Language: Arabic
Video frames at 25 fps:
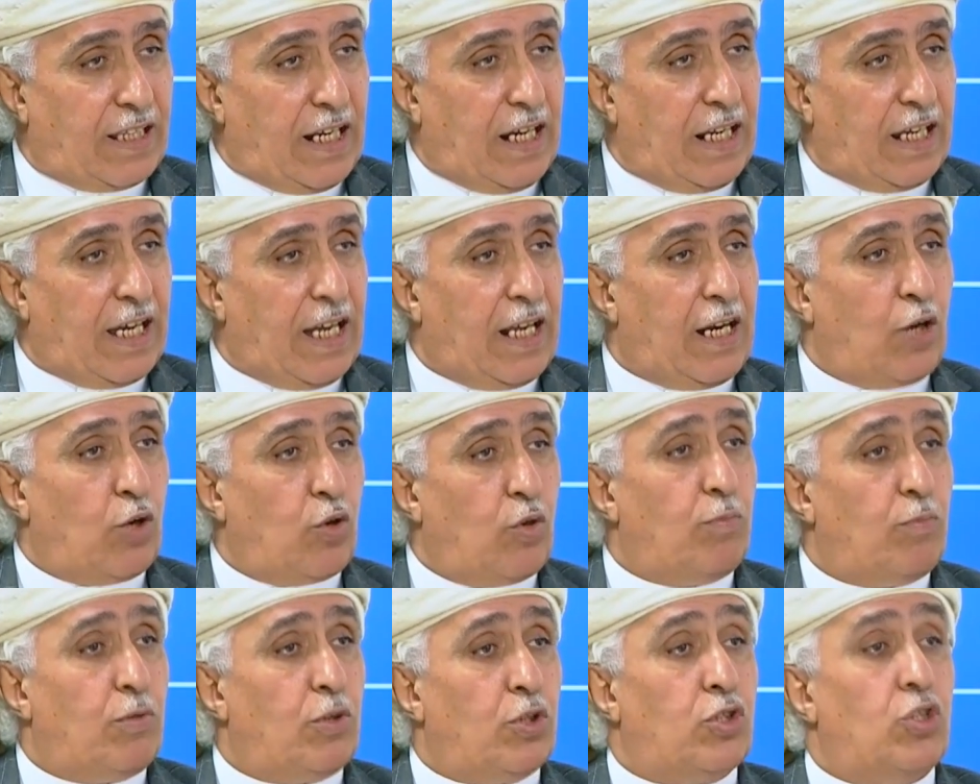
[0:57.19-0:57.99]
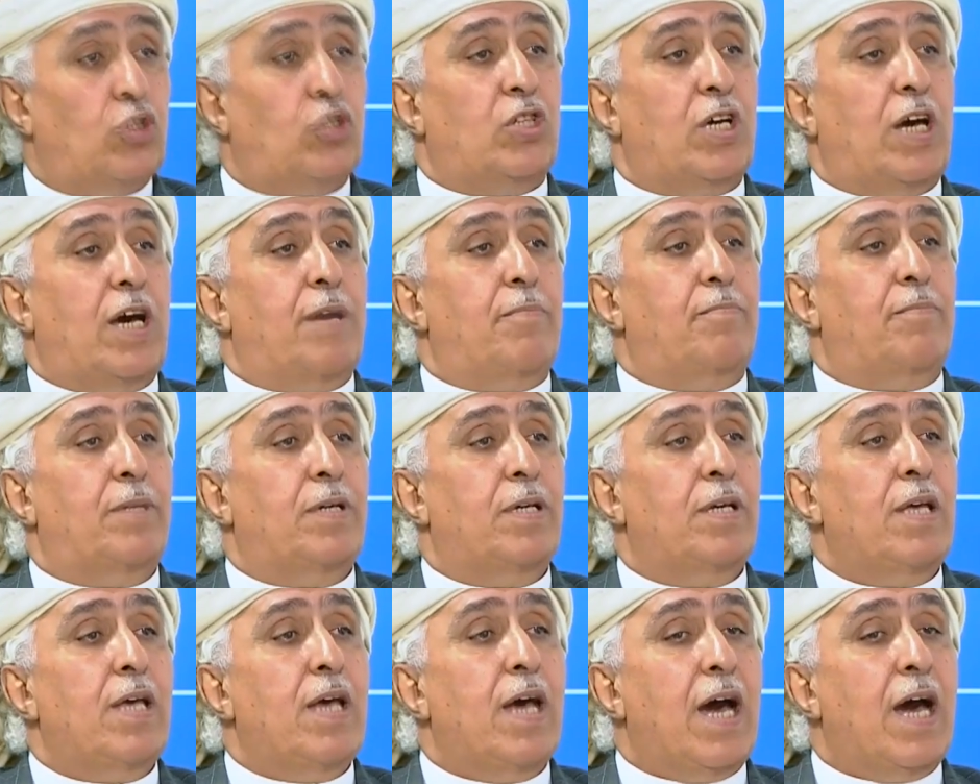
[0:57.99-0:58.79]
اللي كانت قبل تتهم
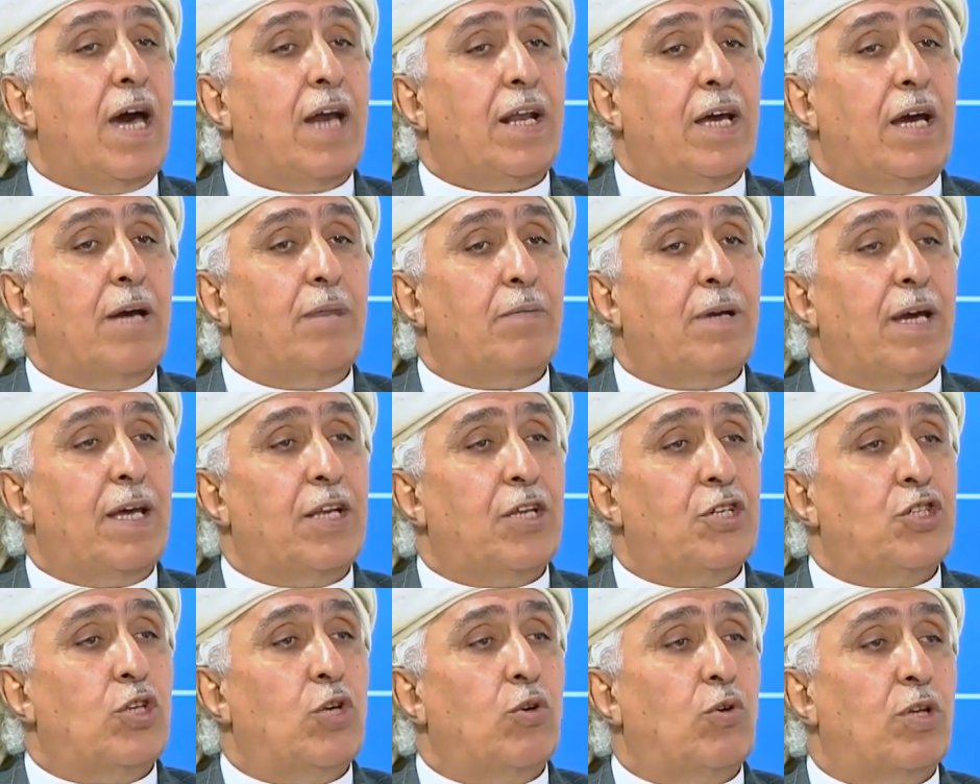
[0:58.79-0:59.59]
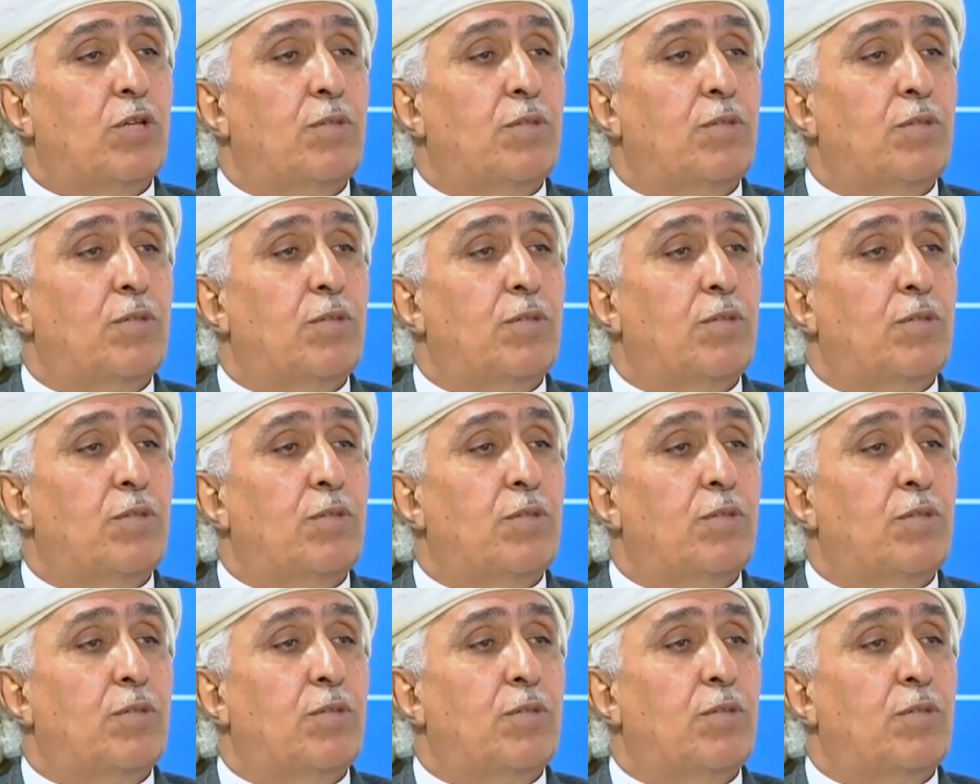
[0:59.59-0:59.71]
ارحب كانت شوكه